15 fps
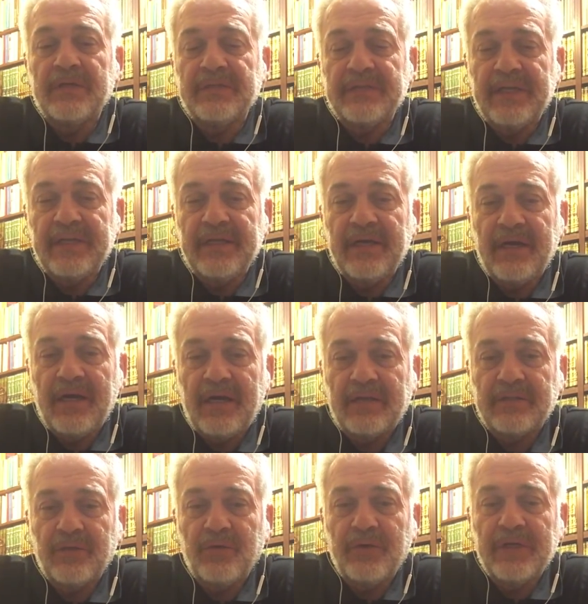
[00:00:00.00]
reye,
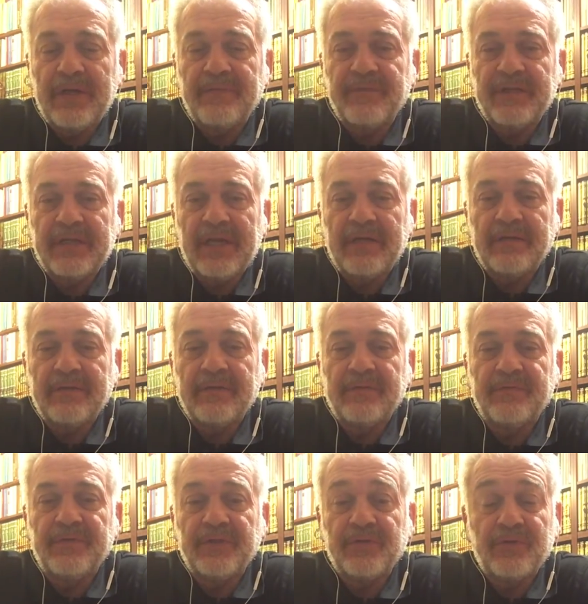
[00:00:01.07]
akla önem veren
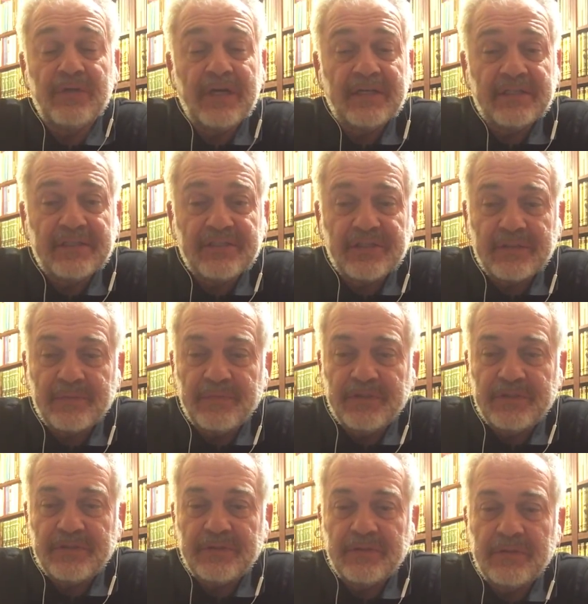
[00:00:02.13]
figürler de
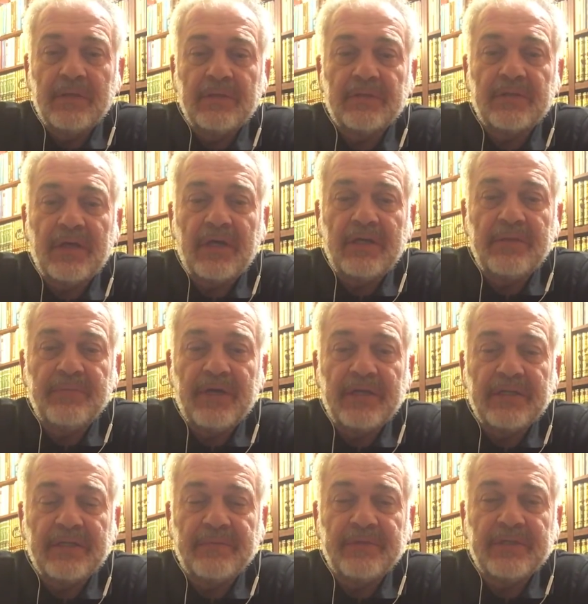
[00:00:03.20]
çıkmış.
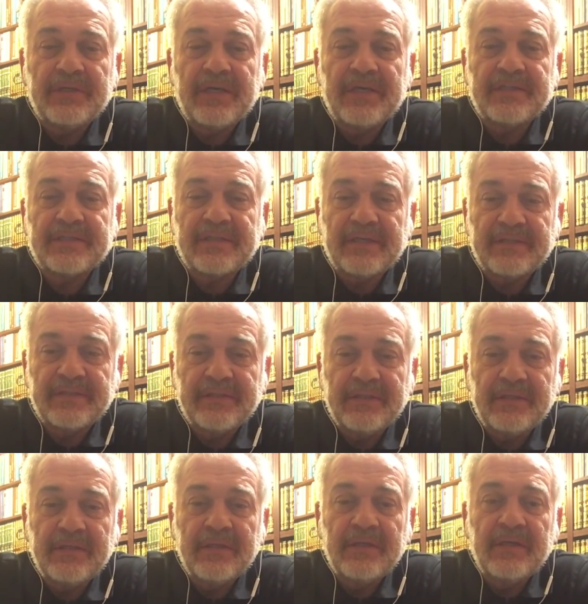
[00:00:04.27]
Taliban gibi kaskatı
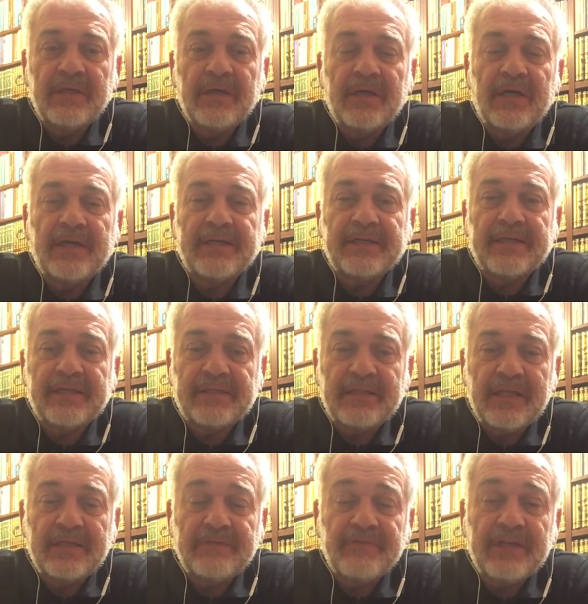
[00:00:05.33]

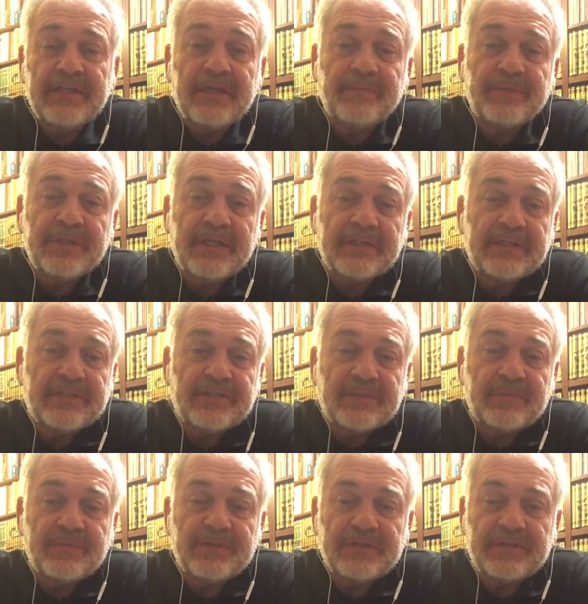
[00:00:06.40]
hareketler ve yapılar da
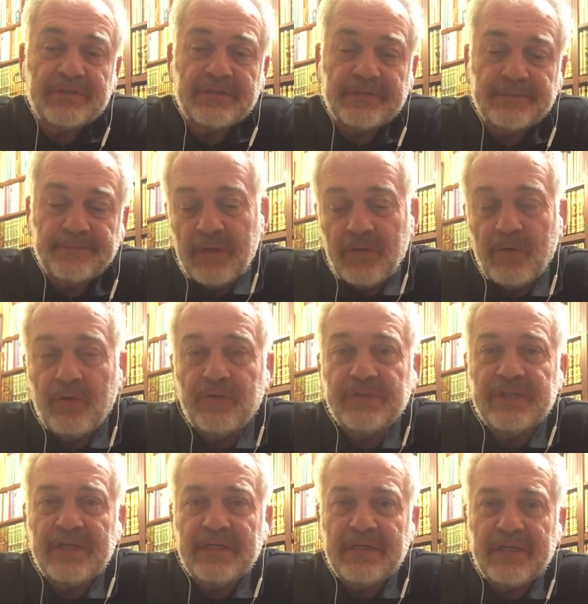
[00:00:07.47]
çıkmıştır
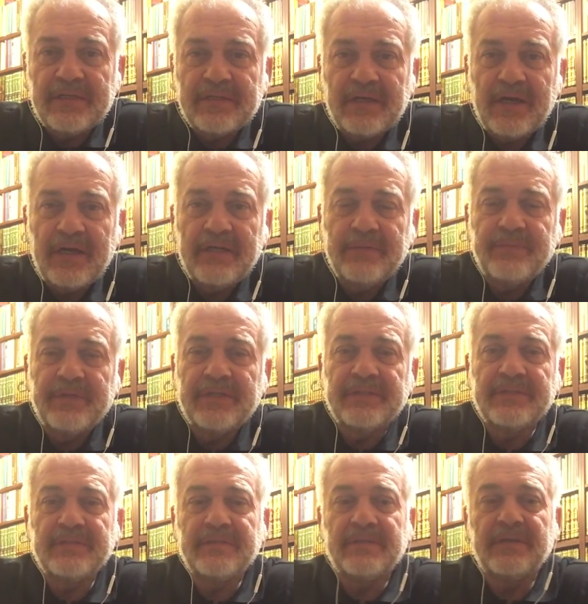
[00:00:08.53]
öncelikle
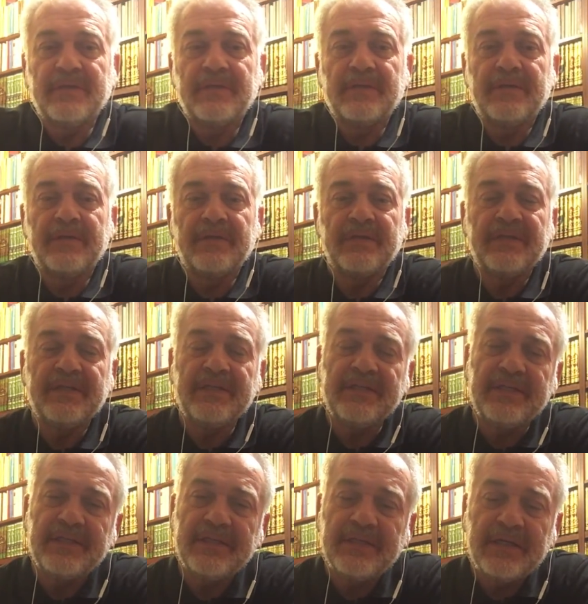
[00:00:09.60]
Taliban'ın
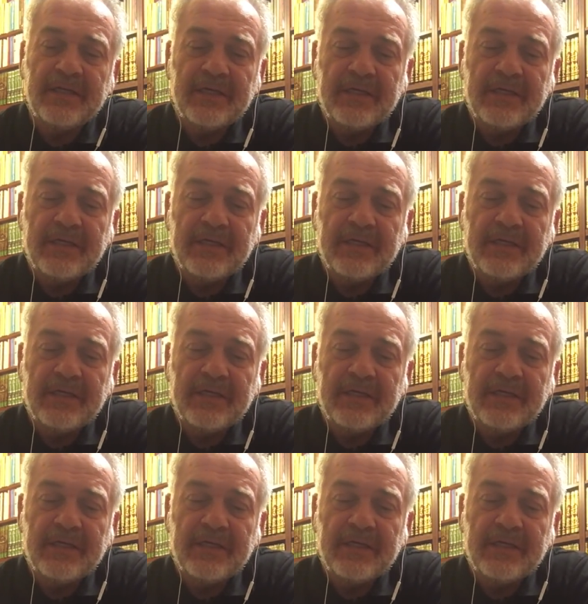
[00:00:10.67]
dini